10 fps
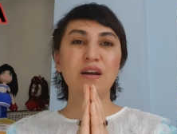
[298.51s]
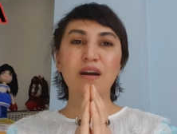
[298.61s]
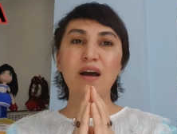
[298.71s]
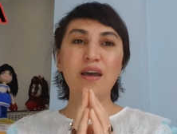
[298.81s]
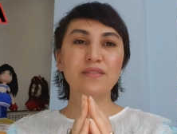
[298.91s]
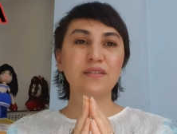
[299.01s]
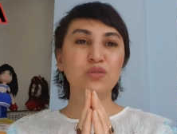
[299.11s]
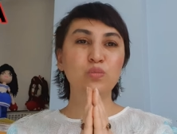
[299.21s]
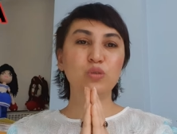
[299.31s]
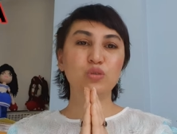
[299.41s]
Hayattan
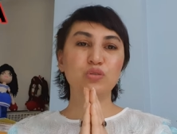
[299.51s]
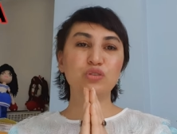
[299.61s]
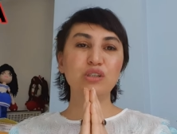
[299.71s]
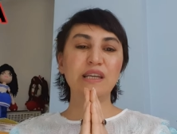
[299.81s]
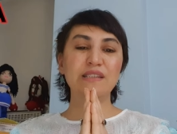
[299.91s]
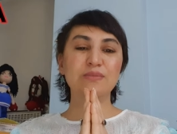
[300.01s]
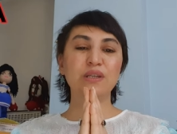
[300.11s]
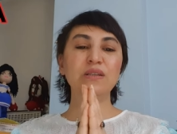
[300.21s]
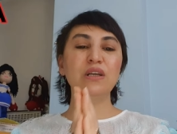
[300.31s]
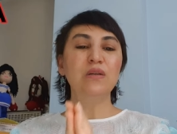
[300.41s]
umudunuzu kesmeyin.